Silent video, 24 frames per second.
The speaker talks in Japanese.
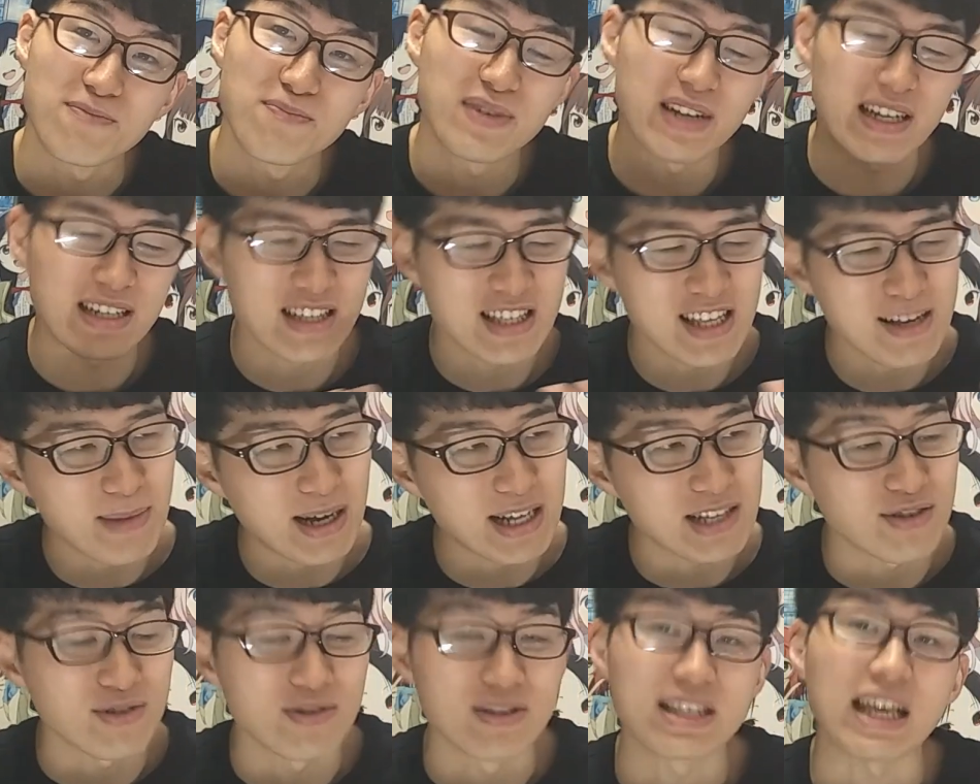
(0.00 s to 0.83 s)
プラスでま
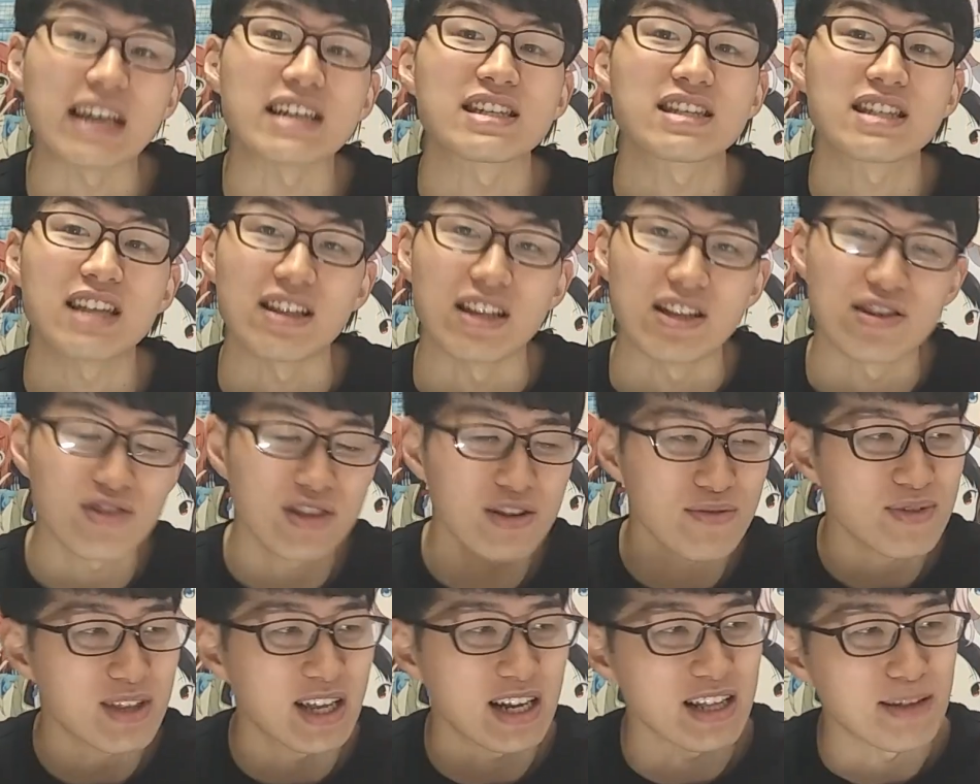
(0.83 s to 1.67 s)
あその察したんでしょう
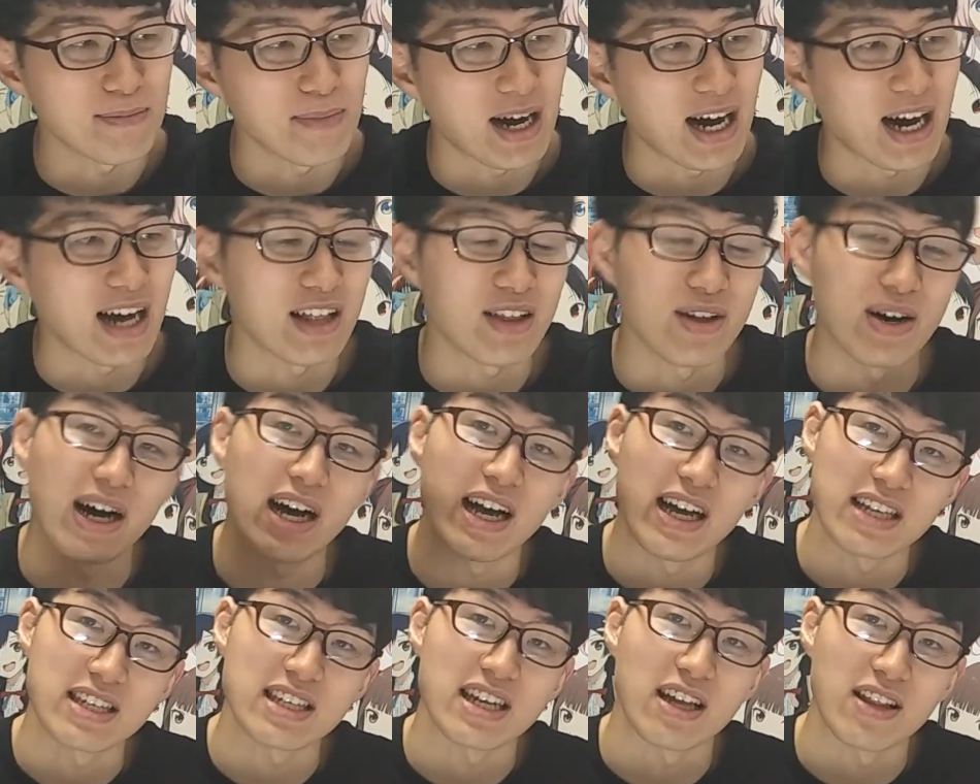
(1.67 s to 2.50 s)
ね2人、まあ、あの
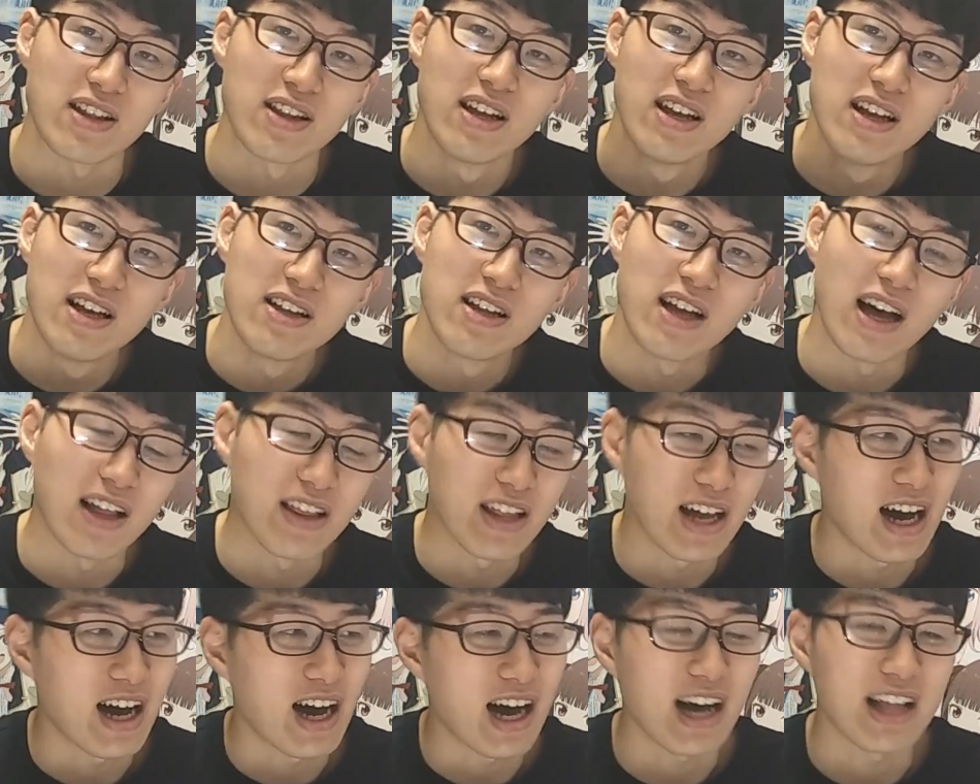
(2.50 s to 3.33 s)
あやちゃんあ、
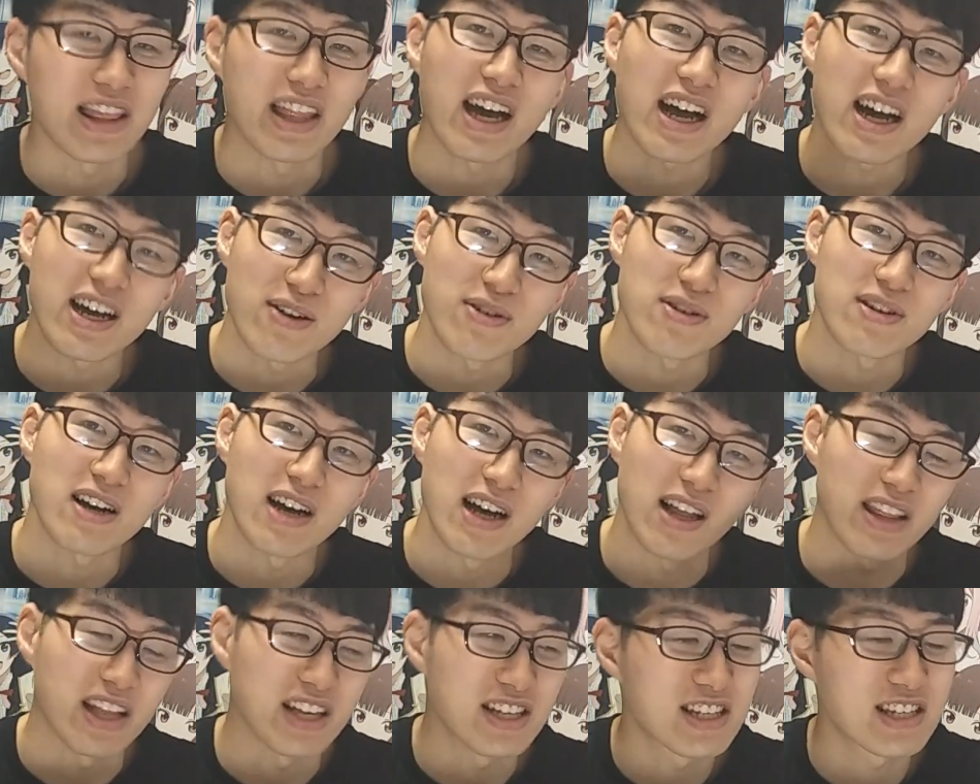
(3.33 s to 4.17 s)
ね、母仲良
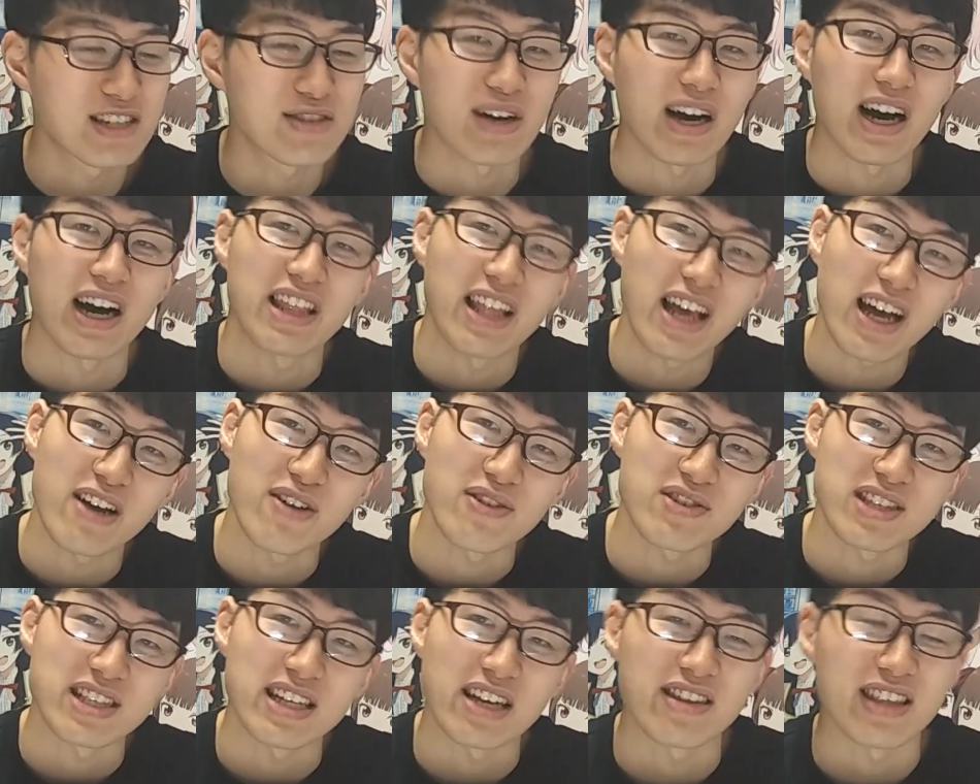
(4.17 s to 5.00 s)
く、ね、父と母仲良
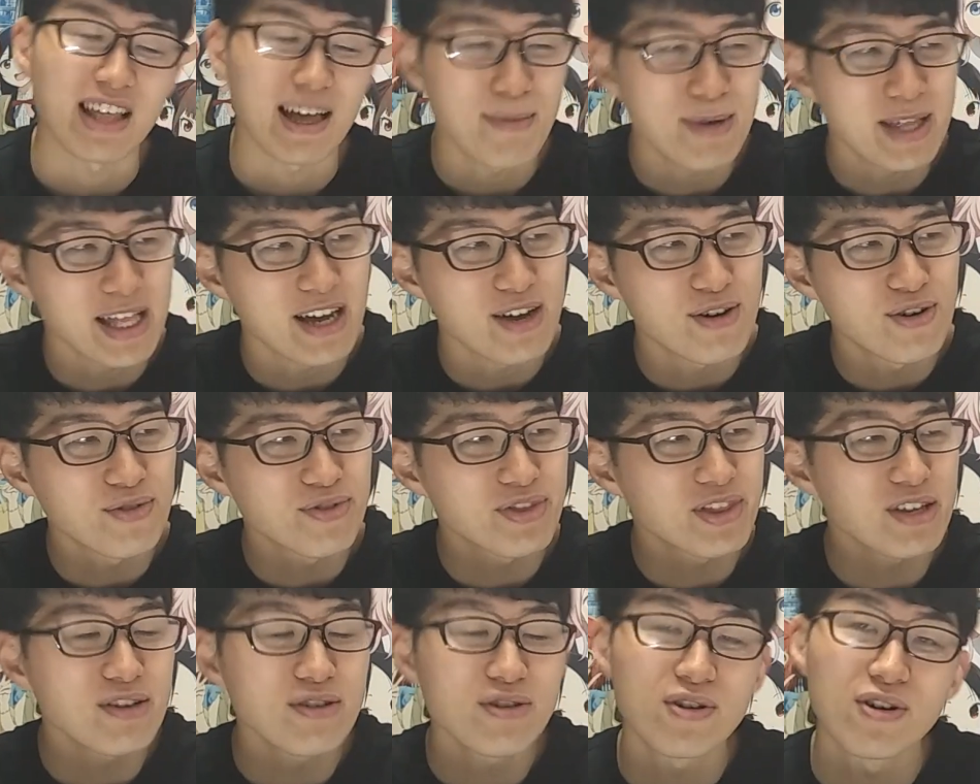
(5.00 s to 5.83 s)
くしないとダメだ
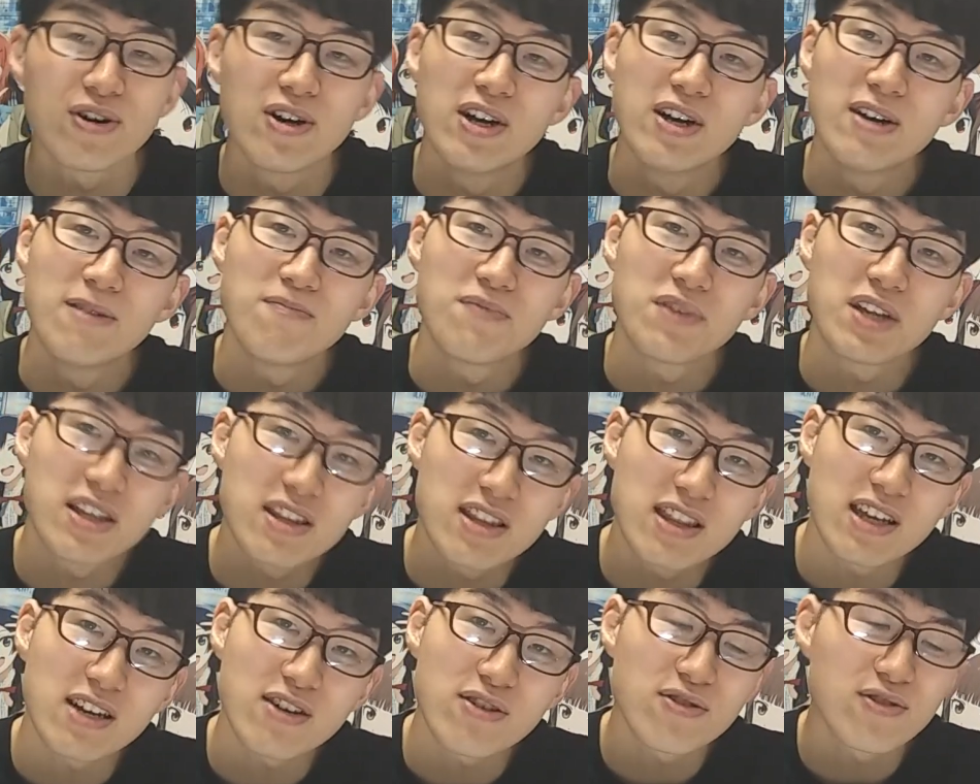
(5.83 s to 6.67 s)
よっていうのを言っ
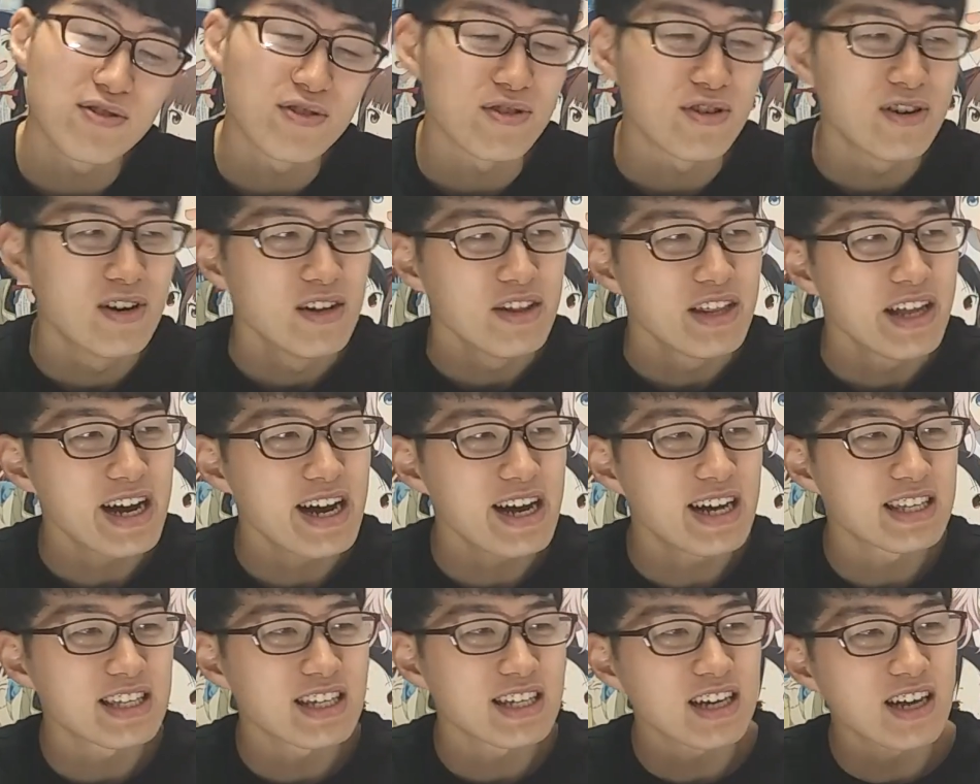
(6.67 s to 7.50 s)
てくる。で、
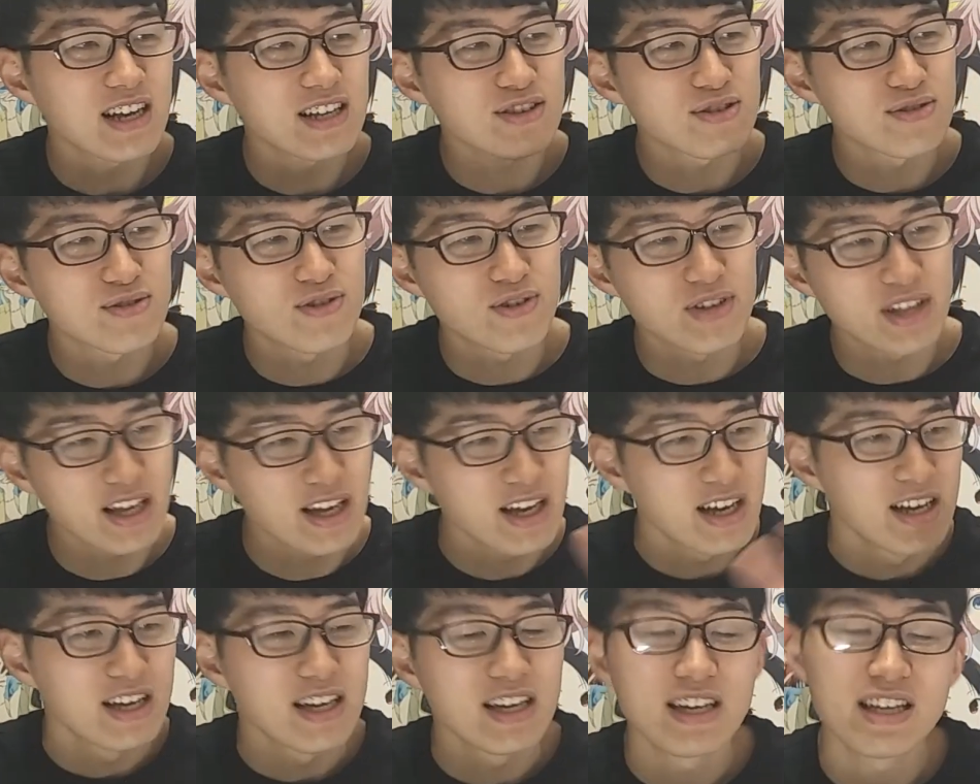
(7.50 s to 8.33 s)
あやちゃんがその
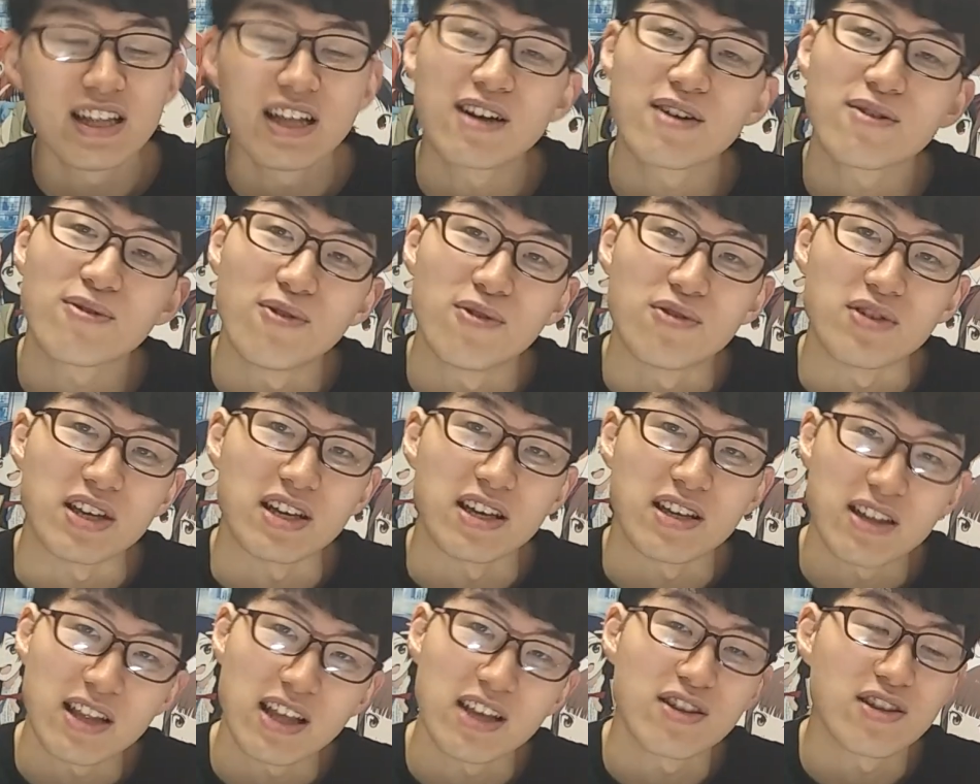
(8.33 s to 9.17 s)
ね、いい連校
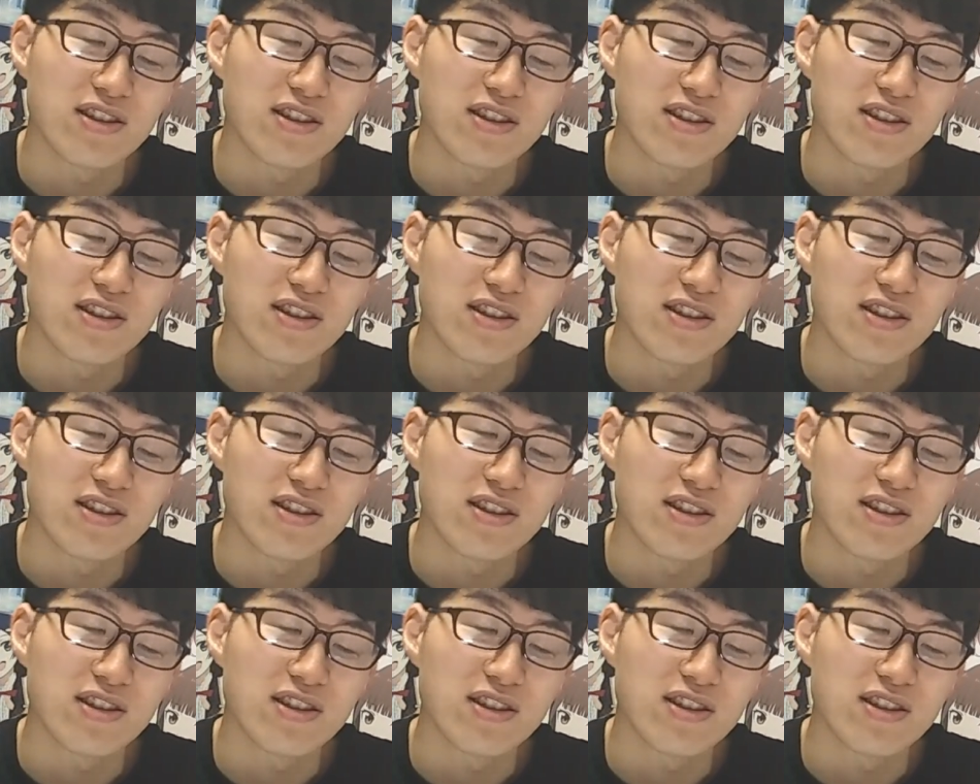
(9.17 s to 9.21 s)
にね、